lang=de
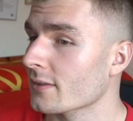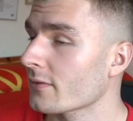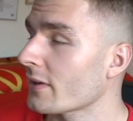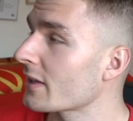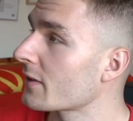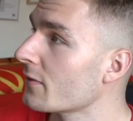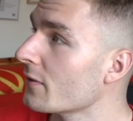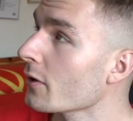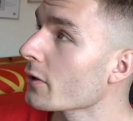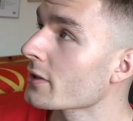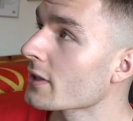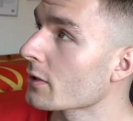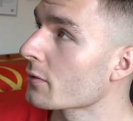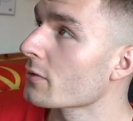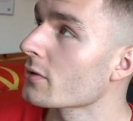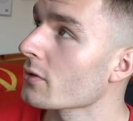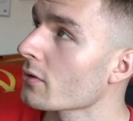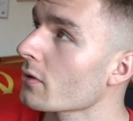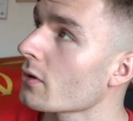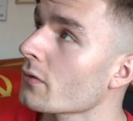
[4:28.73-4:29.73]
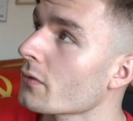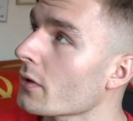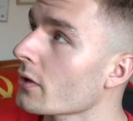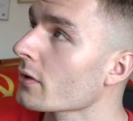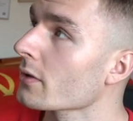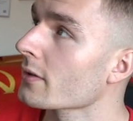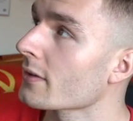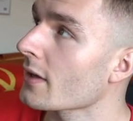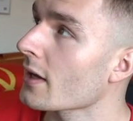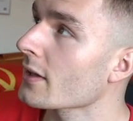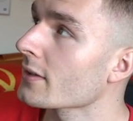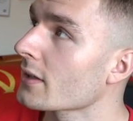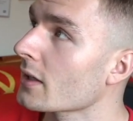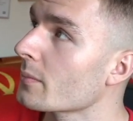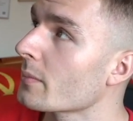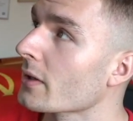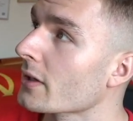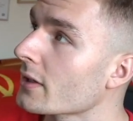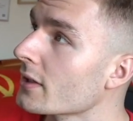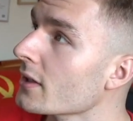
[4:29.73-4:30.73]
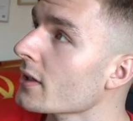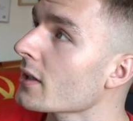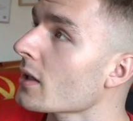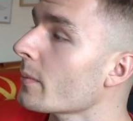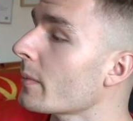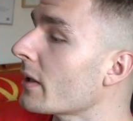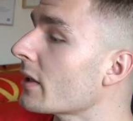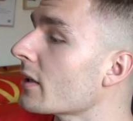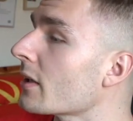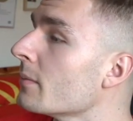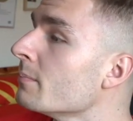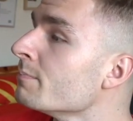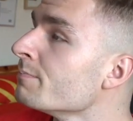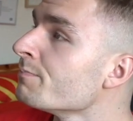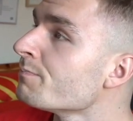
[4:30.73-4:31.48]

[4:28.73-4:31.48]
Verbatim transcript: weil ich will euch natürlich auch auf euren Sachen dann markieren am Ende.